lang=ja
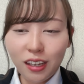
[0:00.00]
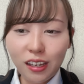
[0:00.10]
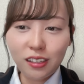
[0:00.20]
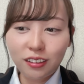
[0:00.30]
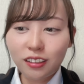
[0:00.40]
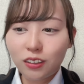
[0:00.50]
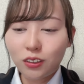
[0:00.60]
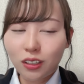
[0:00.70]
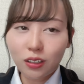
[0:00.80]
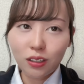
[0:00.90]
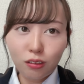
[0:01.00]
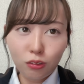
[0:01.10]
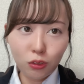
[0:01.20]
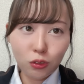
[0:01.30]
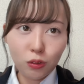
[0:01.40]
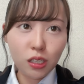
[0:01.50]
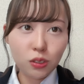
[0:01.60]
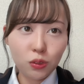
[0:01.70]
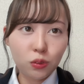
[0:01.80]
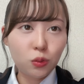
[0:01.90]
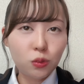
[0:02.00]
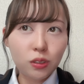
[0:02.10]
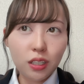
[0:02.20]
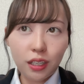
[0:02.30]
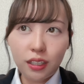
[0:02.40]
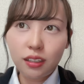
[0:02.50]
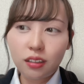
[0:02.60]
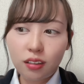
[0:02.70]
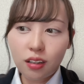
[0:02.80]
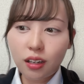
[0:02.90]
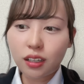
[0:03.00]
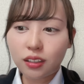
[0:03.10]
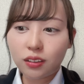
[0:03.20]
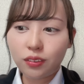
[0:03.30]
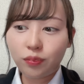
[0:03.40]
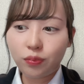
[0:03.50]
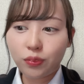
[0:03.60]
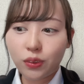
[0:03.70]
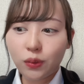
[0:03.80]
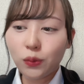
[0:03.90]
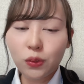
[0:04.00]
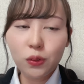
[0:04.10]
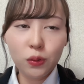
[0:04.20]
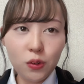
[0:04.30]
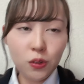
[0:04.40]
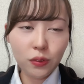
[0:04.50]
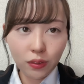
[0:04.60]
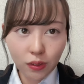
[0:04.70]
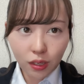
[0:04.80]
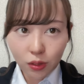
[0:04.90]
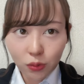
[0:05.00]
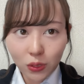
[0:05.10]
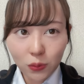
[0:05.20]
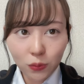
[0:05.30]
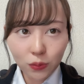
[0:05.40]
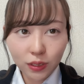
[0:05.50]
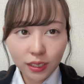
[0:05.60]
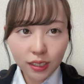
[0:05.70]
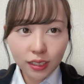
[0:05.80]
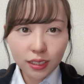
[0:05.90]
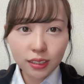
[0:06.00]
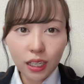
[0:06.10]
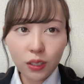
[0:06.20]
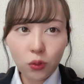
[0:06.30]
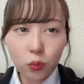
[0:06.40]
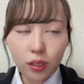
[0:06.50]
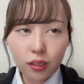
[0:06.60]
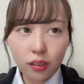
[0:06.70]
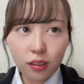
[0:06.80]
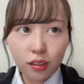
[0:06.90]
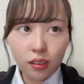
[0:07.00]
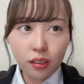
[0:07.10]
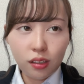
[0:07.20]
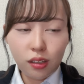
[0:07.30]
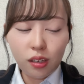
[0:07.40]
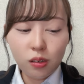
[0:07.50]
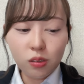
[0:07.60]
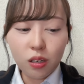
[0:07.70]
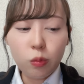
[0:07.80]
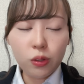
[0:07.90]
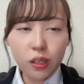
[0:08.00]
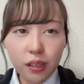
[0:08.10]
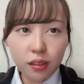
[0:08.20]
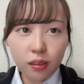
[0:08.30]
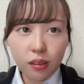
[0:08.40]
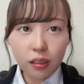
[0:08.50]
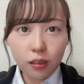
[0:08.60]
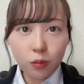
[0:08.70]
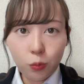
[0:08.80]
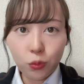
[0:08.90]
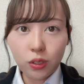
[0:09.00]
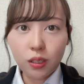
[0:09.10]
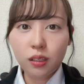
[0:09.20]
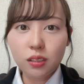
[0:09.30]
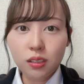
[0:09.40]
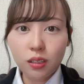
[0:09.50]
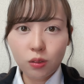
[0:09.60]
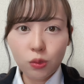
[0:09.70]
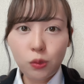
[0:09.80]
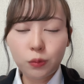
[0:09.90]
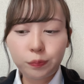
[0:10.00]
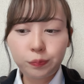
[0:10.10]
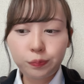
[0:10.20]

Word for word: はい本当はその今回が本当の本当に売り子最後になるかもなって思ってたんですけど